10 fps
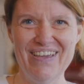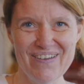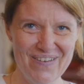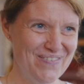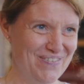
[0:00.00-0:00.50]
Et
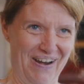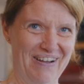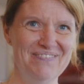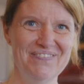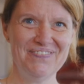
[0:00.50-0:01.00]
euh, voilà.
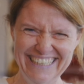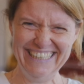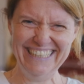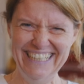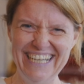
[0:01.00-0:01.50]
pas mal. On
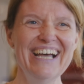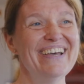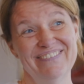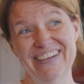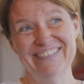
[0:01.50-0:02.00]
recommence
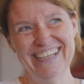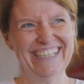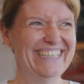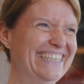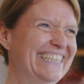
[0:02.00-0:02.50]
Bah oui